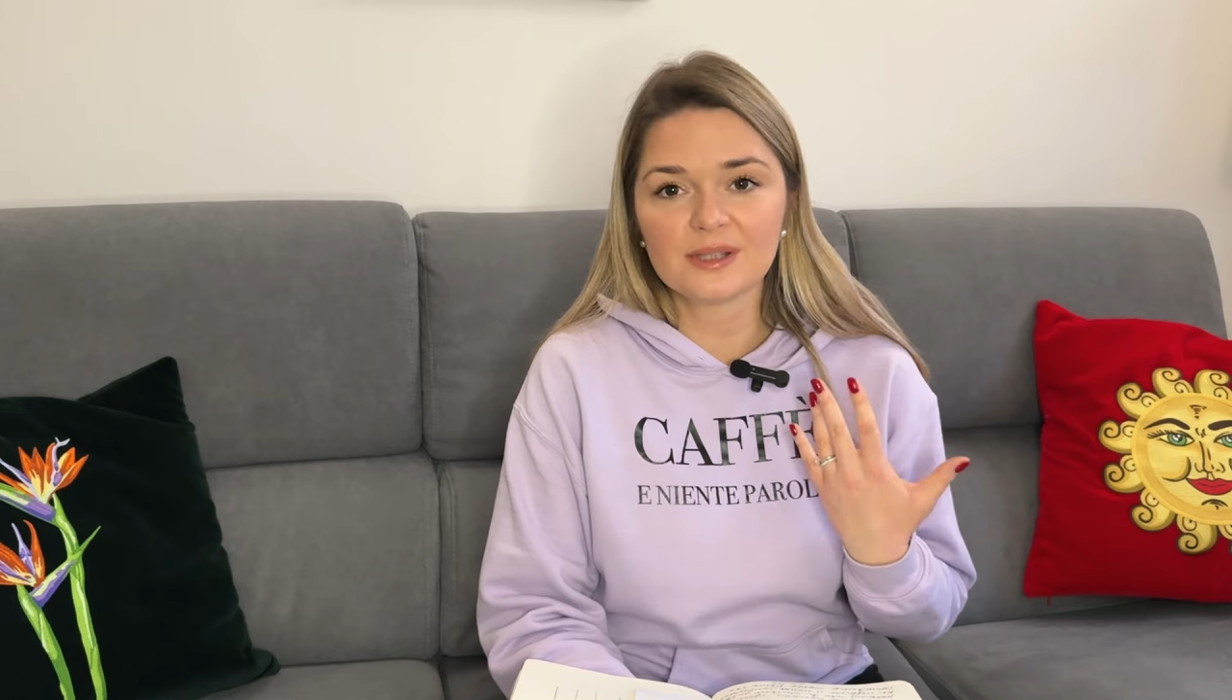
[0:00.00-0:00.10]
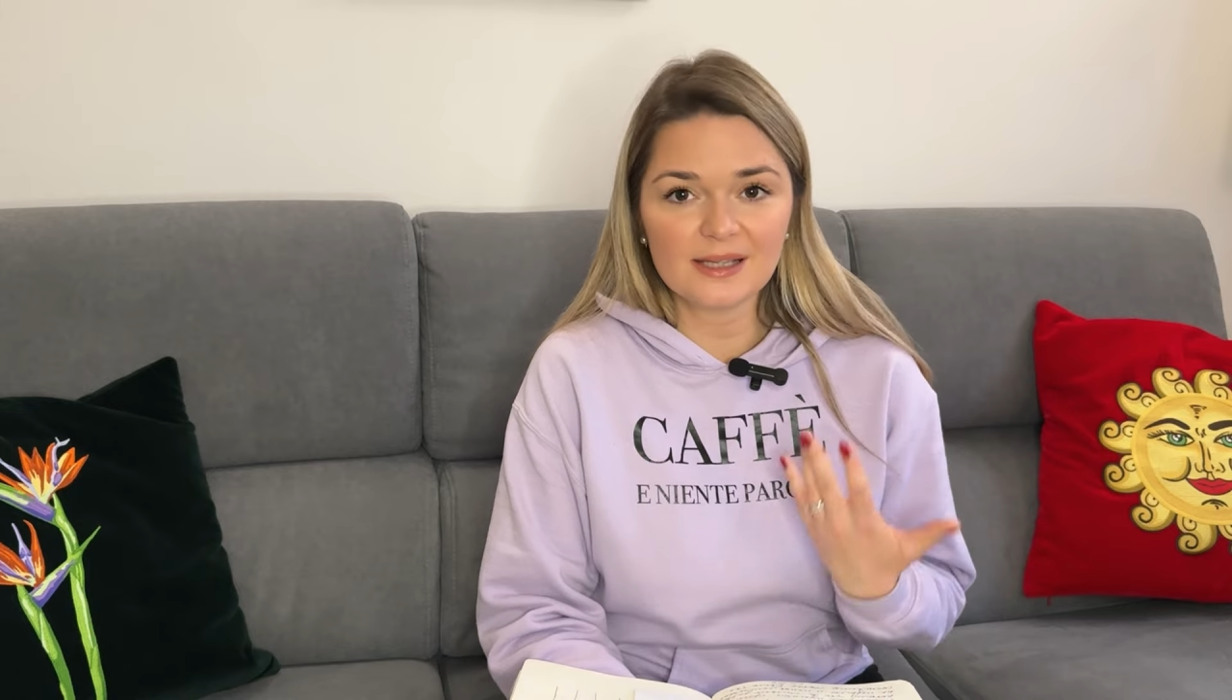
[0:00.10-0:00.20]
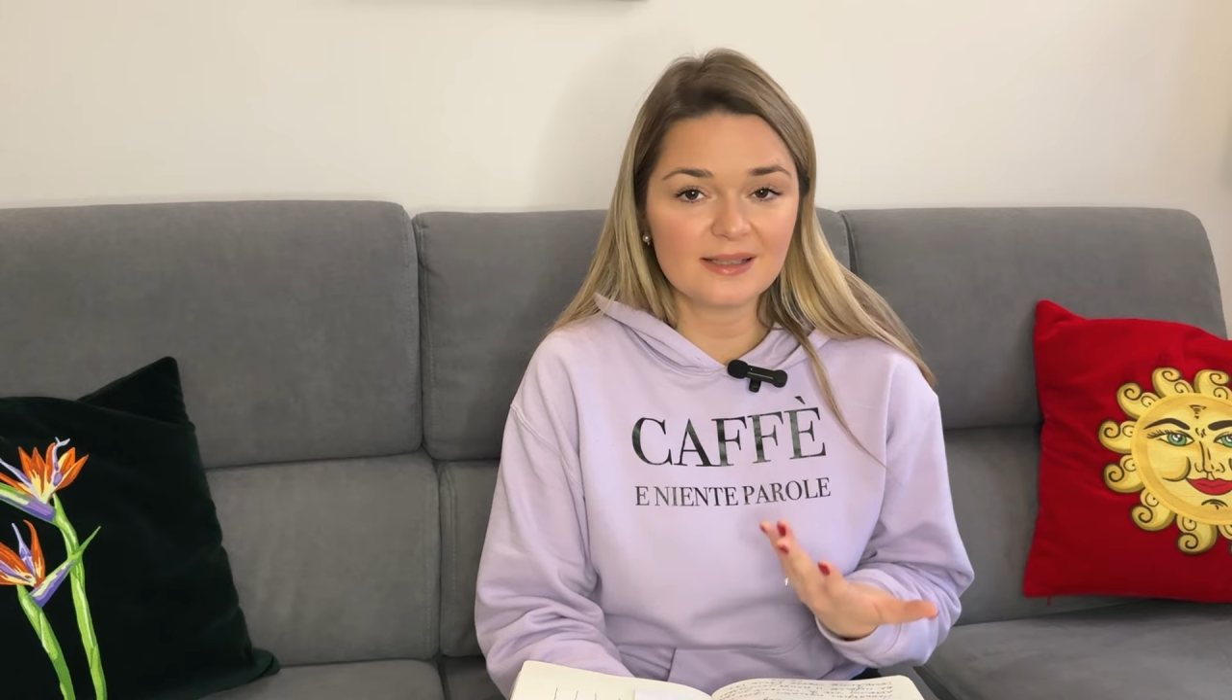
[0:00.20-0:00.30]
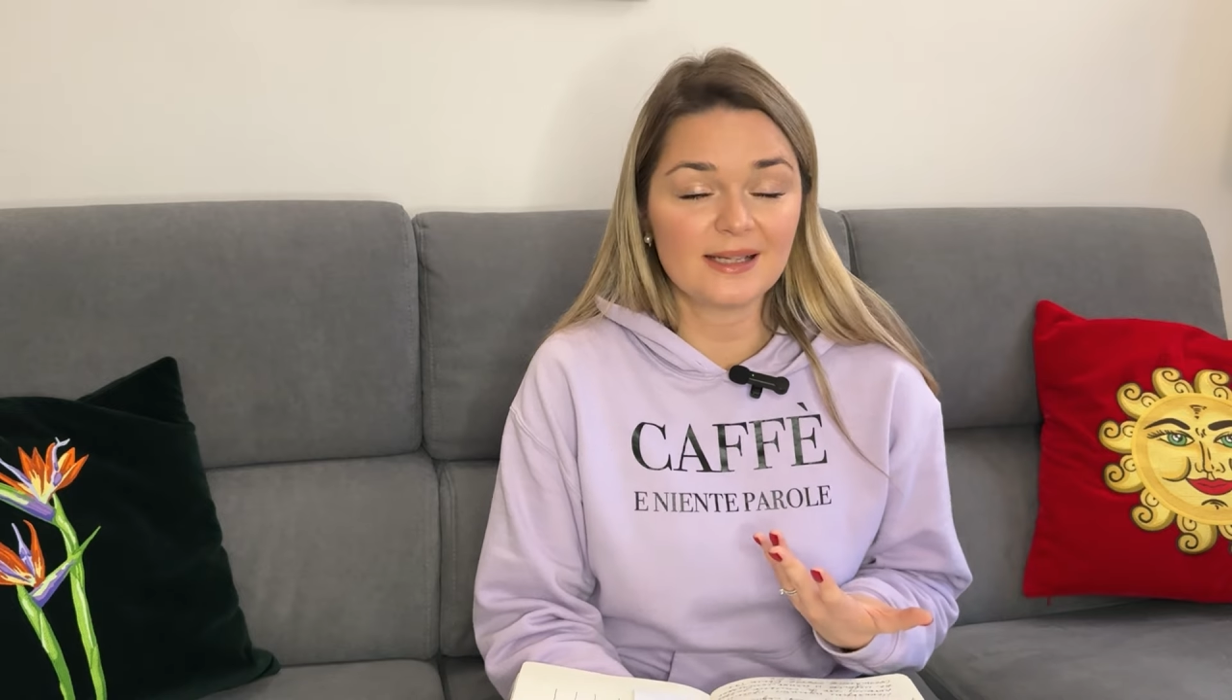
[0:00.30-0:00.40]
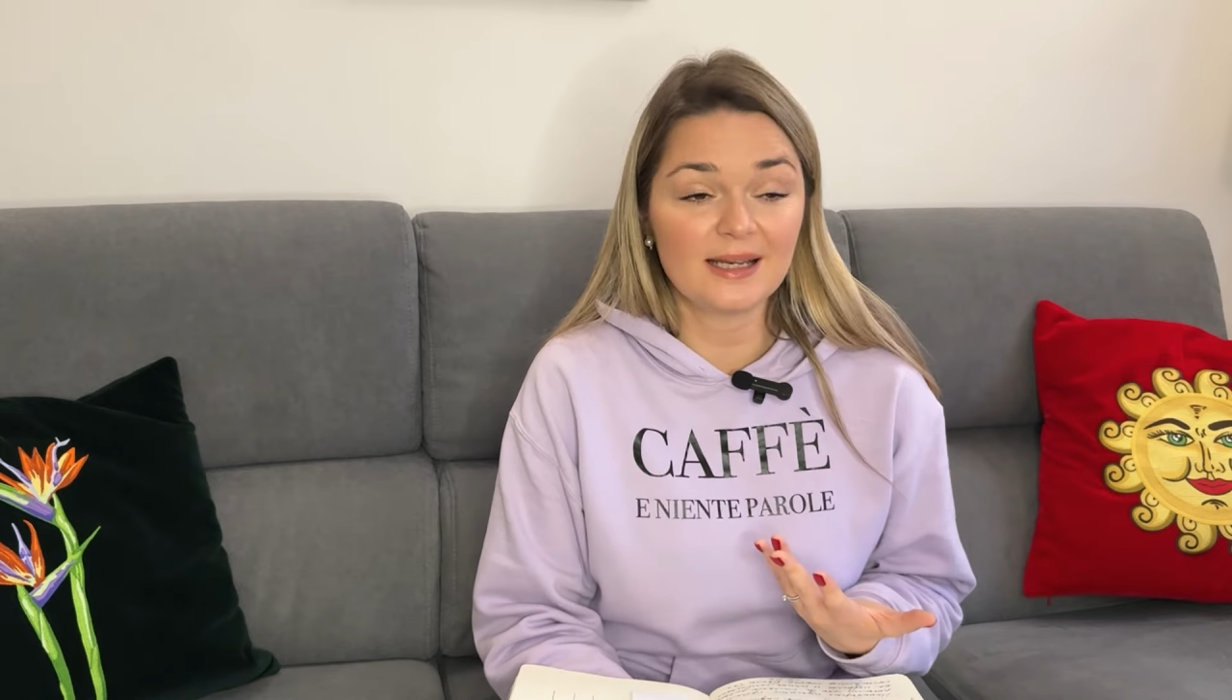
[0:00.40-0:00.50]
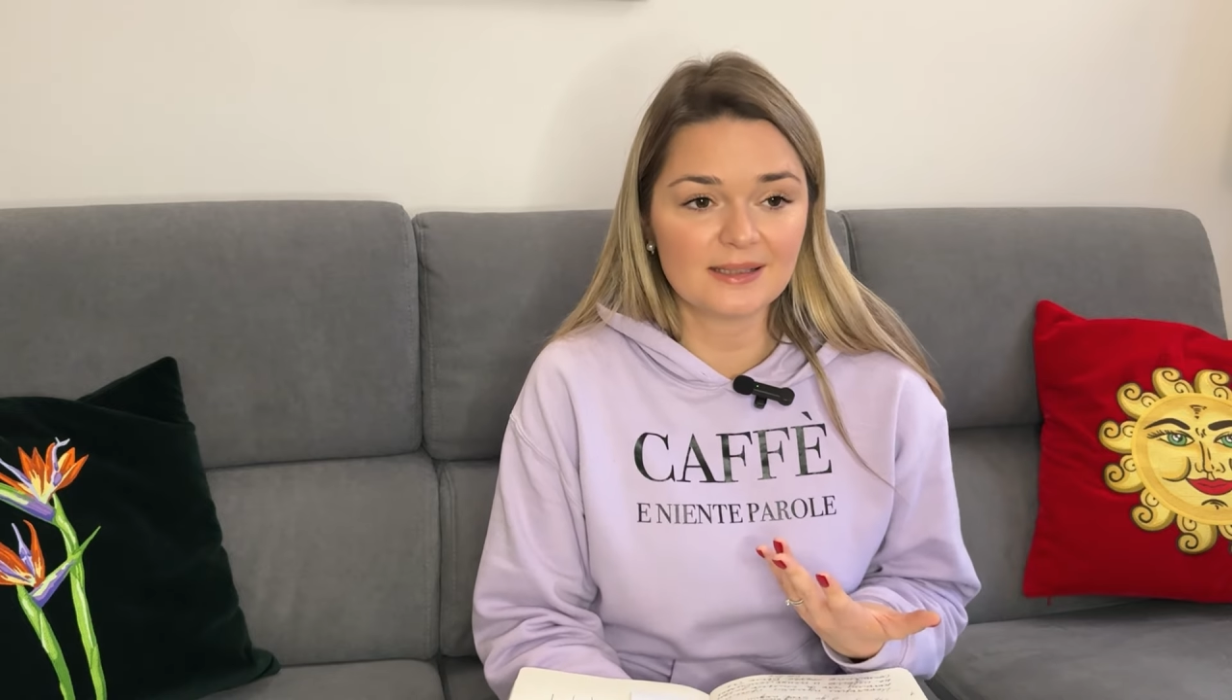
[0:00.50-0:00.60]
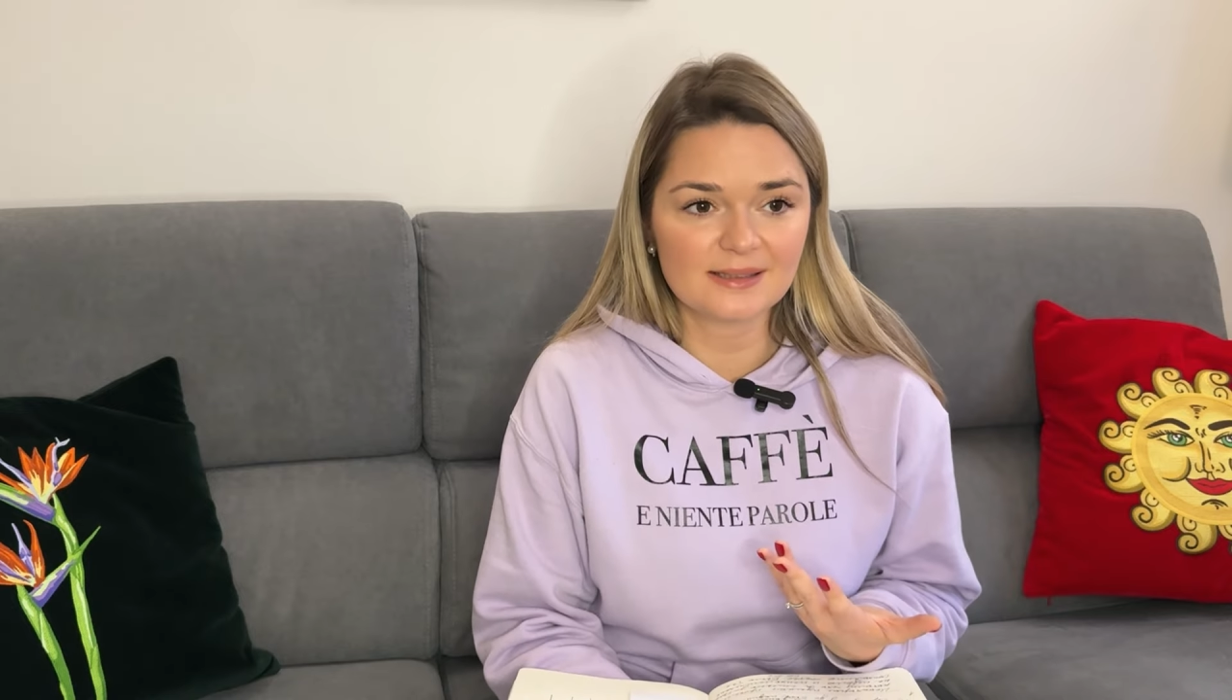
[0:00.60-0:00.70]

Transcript: я реально